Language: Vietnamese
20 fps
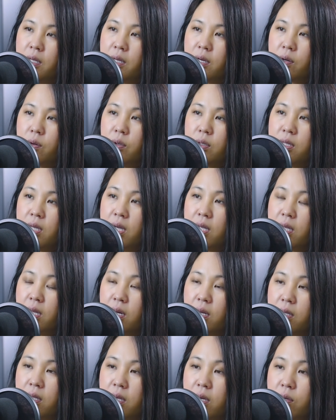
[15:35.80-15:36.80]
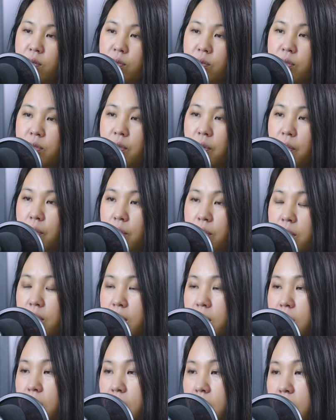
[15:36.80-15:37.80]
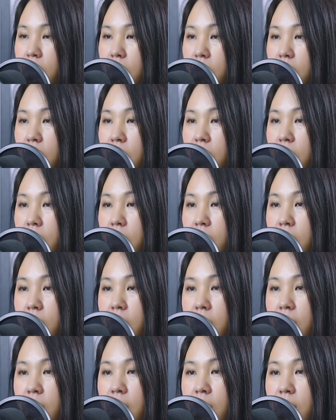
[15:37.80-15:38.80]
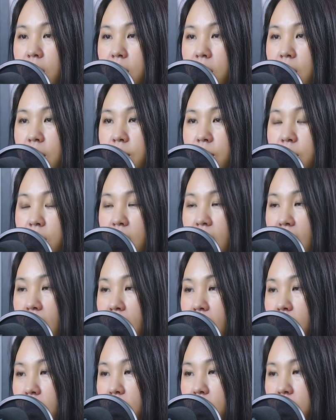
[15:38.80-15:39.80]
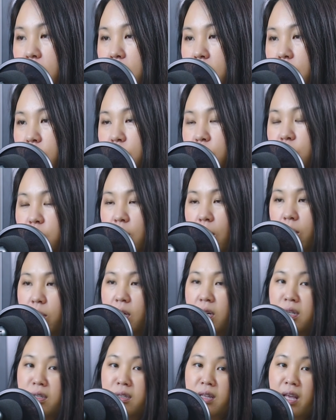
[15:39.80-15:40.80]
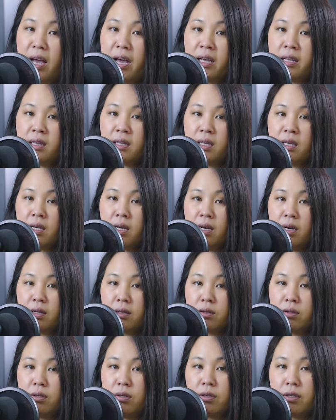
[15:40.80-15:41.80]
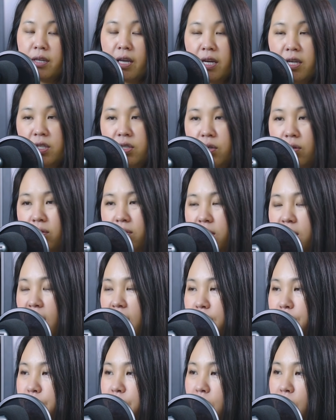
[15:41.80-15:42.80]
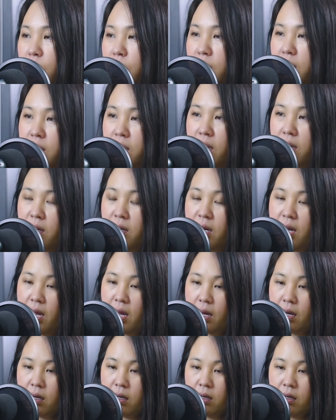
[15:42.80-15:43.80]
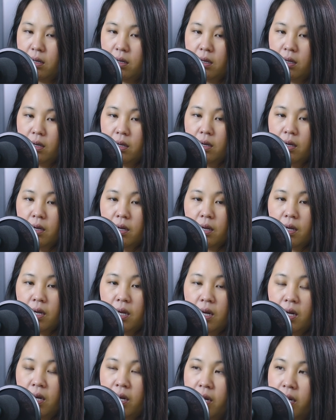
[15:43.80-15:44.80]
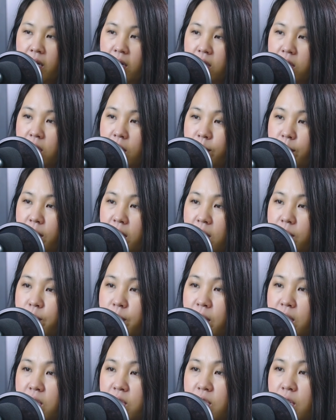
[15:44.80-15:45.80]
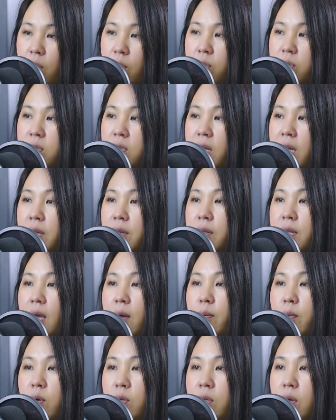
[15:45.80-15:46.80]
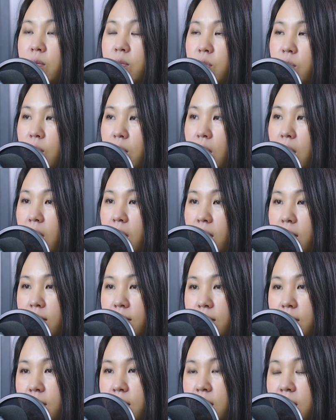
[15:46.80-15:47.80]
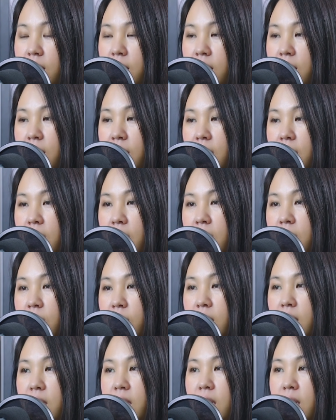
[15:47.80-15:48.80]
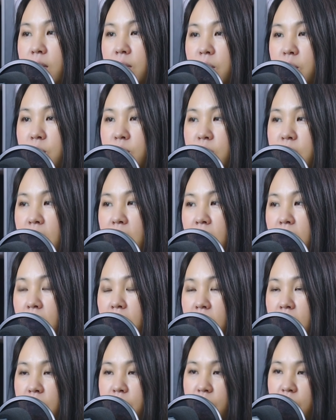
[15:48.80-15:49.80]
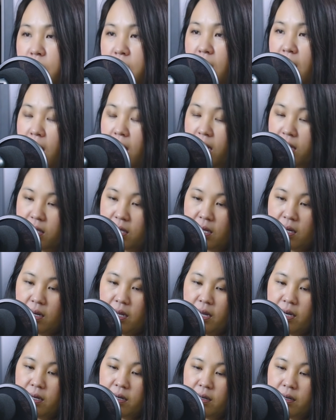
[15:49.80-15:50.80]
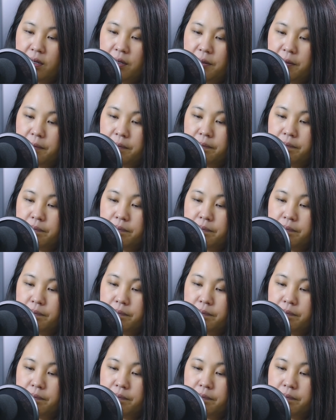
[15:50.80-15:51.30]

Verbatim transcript: chỉ có ta chỉ là thì cụ tổ chỉ cứ thêm một thả nữa thêm một rộng nó thải thì tôi chạy trong tam bộ lên nó nè ý li nó đâu bao nhiêu bấy râu xí nào yêu chả mua tôm nhựa nó chỉ thằng nó chỉ một rau này một thả chỉ là hay nó đó